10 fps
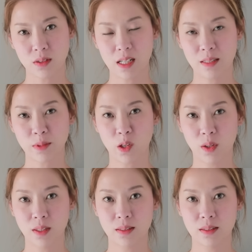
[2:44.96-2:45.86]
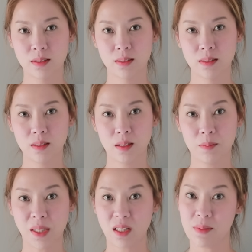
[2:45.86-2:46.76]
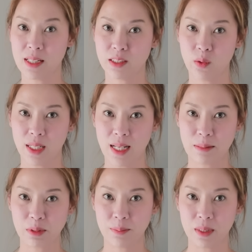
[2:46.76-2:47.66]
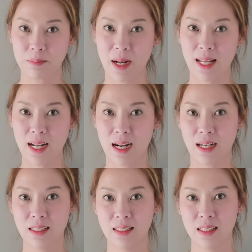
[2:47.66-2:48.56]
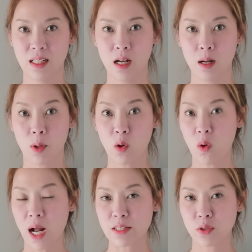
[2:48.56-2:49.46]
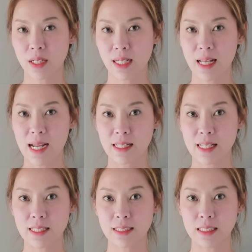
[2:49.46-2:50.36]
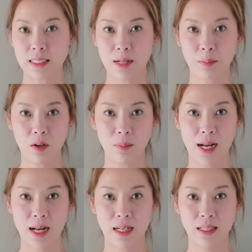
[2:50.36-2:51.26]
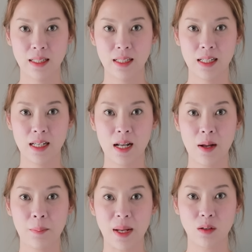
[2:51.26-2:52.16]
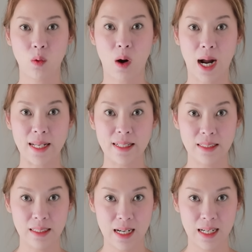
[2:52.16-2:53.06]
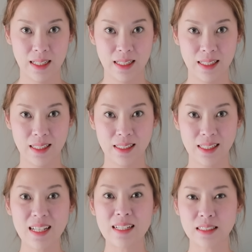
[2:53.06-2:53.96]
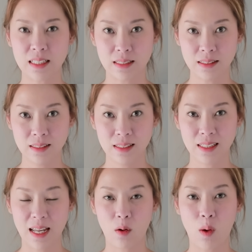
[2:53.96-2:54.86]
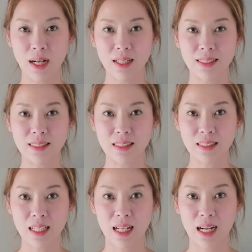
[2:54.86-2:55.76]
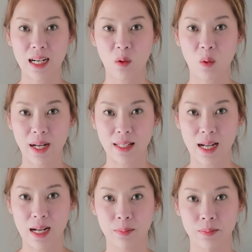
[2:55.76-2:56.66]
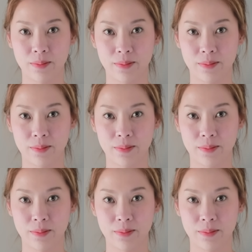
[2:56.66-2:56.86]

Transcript: ดเริ่มต้นมันก็ไม่ได้สวยงามเสมอไปค่ะเพราะควายชุดแรกๆที่เฮียสิงห์นำเข้ามาเป็นควายเนื้อที่เฮียสิงห์แกควักเงินซื้อในราคาควายงาม